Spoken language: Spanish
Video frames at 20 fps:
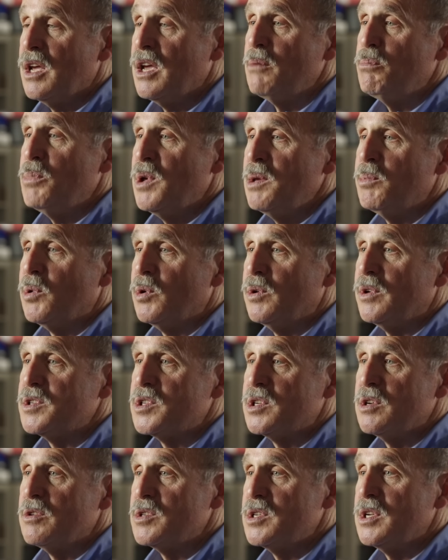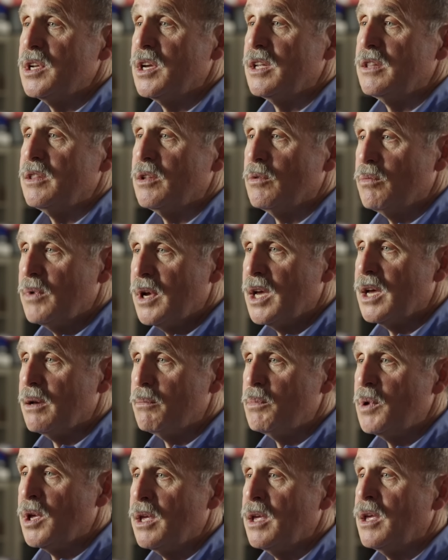Hoy la gente asocia la web
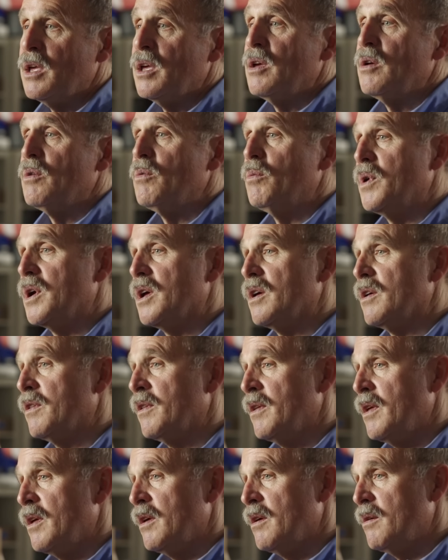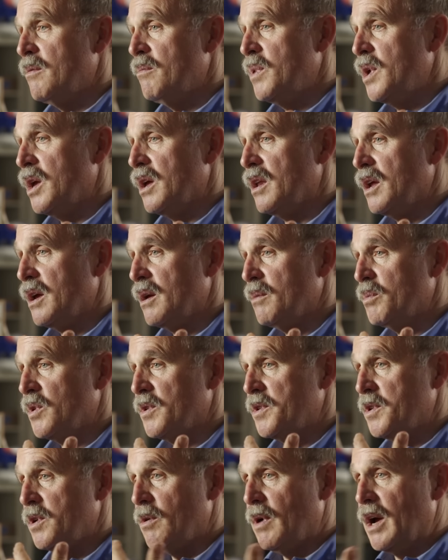con la posibilidad de acceder a la
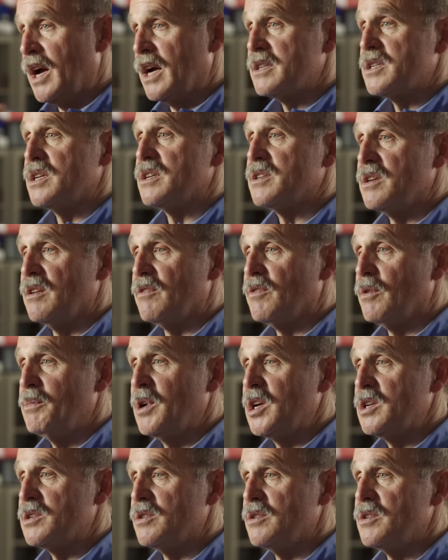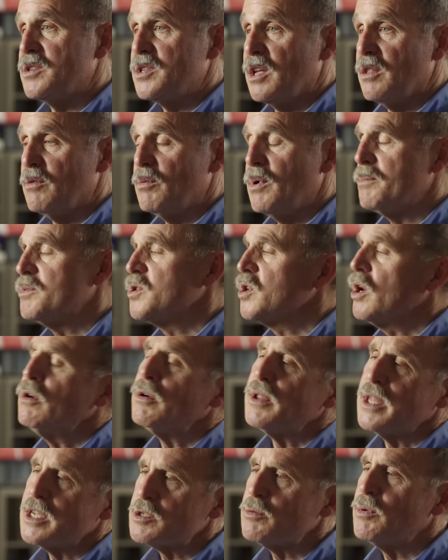información. Todo el mundo
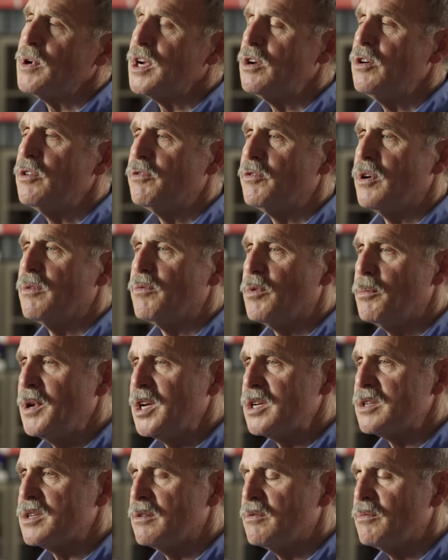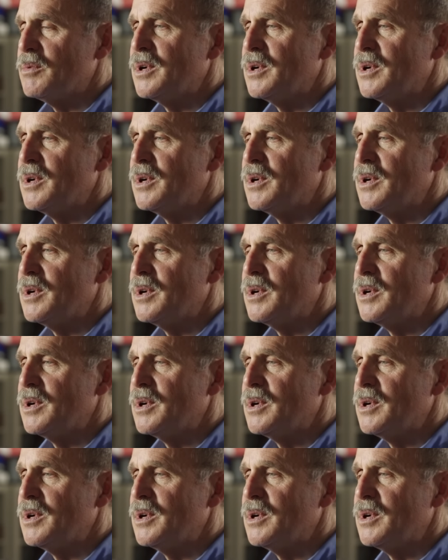dice, ahí es donde consigo